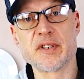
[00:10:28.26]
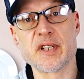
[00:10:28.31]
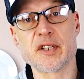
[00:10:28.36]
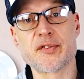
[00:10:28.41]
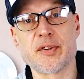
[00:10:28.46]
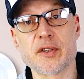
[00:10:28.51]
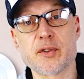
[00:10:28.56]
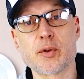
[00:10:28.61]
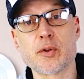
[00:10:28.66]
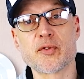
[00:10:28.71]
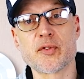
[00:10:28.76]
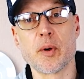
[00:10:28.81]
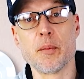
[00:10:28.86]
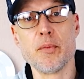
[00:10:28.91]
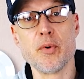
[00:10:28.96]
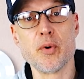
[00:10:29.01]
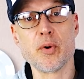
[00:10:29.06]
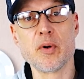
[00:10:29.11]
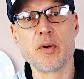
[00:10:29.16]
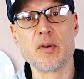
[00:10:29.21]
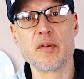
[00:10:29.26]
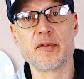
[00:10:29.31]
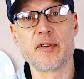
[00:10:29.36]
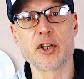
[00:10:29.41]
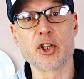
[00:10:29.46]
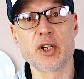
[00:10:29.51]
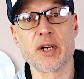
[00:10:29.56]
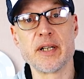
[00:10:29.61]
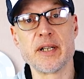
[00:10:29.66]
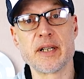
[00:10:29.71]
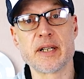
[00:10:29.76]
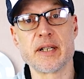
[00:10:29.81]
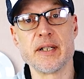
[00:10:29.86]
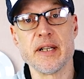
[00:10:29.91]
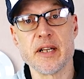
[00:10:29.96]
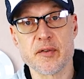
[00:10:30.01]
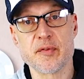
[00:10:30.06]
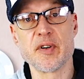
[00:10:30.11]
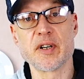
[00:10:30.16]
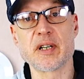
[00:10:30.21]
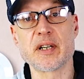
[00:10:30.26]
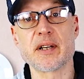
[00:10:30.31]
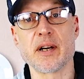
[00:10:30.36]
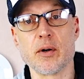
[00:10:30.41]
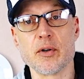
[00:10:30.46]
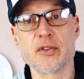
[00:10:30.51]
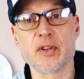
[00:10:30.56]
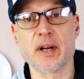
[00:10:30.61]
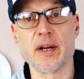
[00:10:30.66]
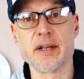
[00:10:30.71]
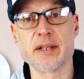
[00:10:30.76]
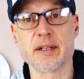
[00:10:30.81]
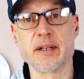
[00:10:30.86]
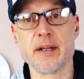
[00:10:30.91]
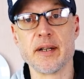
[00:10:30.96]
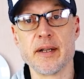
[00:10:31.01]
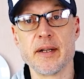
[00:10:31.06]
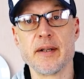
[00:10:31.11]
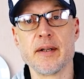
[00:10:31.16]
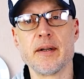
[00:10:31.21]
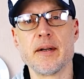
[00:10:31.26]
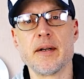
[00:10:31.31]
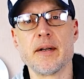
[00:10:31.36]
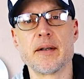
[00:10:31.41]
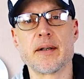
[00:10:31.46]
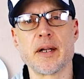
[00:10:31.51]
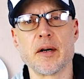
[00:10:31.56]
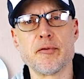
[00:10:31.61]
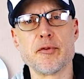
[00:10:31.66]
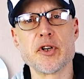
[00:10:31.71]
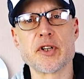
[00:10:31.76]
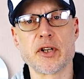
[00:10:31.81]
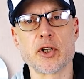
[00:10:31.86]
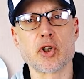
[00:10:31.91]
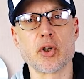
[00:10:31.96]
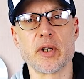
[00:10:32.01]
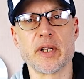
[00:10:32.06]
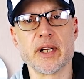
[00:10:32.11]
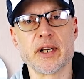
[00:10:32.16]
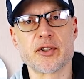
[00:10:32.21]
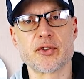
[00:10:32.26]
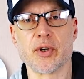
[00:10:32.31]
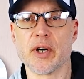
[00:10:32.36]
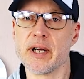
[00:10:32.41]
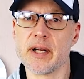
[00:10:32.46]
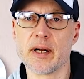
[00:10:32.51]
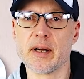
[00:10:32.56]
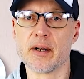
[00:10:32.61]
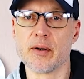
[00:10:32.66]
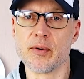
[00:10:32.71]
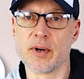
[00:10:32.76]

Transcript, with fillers: wird das Fassungsvermögen wahrscheinlich nicht wirklich ausreichen. Da würde ich dann schon eher zu einer